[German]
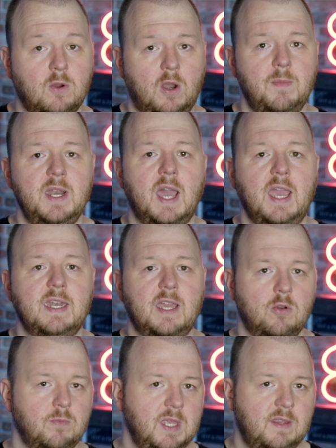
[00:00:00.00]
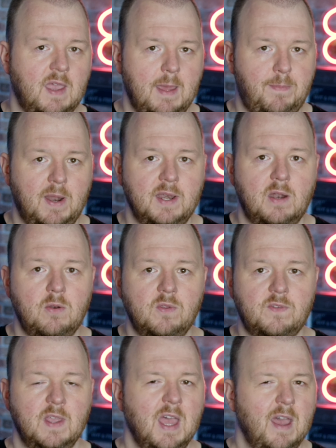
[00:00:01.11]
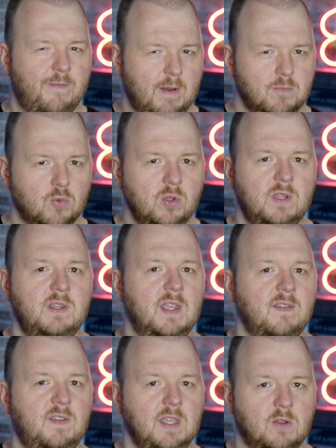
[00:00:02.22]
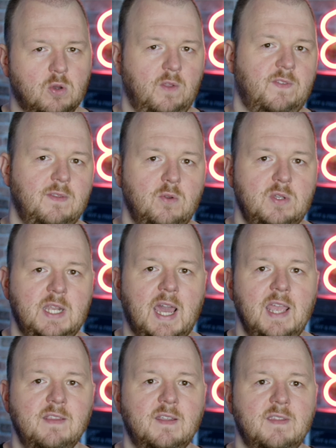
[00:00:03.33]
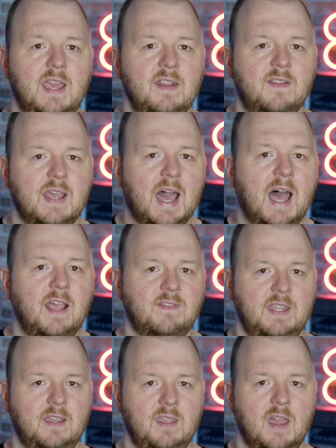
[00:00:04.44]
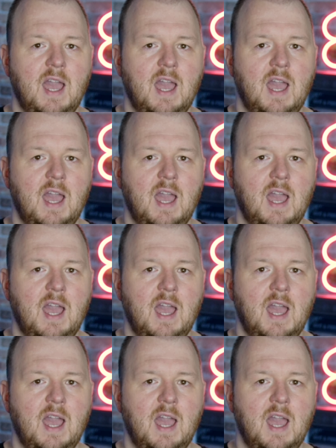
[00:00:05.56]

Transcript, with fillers: Gurman, ein renommierter Apple-Analyst, vermutet, dass die Kosten durch den Einsatz eines A-Serie